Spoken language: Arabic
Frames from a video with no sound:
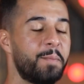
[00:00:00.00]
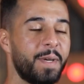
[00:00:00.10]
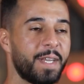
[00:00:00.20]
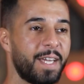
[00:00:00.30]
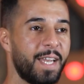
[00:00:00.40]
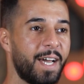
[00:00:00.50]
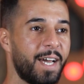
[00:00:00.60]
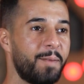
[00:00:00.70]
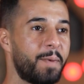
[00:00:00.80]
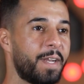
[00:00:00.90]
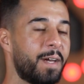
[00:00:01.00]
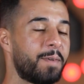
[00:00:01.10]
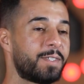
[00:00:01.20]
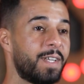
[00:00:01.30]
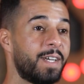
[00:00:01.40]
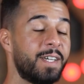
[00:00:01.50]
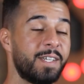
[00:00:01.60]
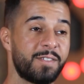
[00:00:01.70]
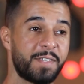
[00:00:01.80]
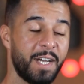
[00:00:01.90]
من خلال برنامجنا
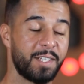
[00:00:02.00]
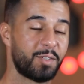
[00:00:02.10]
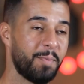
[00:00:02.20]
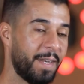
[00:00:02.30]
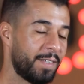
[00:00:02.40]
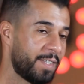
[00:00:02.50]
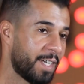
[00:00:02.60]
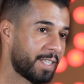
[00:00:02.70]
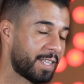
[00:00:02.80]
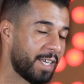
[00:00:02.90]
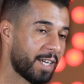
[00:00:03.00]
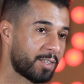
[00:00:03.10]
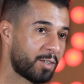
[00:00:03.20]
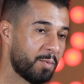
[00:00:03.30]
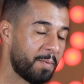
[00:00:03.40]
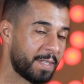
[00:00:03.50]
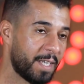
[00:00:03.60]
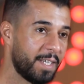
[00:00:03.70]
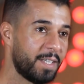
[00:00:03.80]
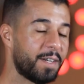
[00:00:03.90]
نساعدكم على زيادة لياقتكم
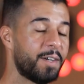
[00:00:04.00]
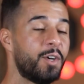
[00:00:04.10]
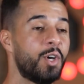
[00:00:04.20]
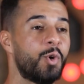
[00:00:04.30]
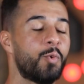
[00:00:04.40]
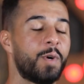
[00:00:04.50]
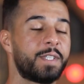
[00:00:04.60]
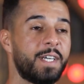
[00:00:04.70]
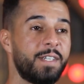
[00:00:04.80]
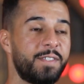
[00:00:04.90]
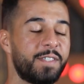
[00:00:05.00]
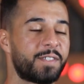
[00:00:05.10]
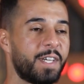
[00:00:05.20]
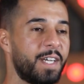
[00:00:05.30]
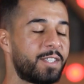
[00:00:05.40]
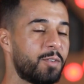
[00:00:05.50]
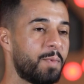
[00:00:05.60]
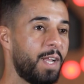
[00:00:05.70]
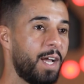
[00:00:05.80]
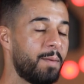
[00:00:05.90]
البدنية وتعزيز
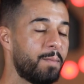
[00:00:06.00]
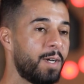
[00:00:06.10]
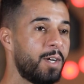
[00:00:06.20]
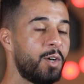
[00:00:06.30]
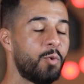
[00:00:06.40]
صحتكم العامة